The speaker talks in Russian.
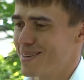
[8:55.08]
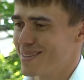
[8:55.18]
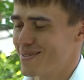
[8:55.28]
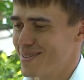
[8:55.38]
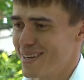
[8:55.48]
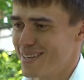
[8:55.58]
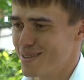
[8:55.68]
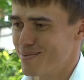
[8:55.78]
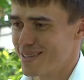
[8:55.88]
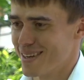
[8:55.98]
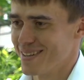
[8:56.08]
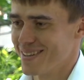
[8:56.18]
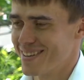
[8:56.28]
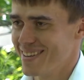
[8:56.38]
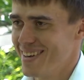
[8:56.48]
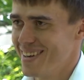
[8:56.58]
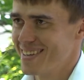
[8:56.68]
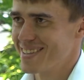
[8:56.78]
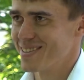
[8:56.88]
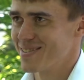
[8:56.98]
поэтому еле добежал
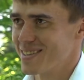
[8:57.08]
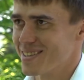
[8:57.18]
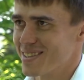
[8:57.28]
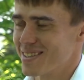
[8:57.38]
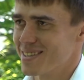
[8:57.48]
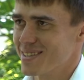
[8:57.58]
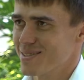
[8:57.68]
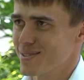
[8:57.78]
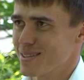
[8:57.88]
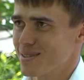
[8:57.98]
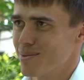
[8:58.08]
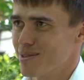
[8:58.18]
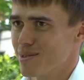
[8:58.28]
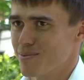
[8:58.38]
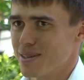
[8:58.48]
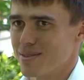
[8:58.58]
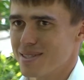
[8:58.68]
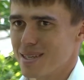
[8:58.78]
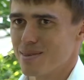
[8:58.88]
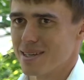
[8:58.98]
до финиша. Это был мой первый
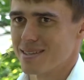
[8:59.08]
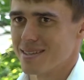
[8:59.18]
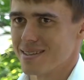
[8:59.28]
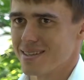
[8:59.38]
забег из этой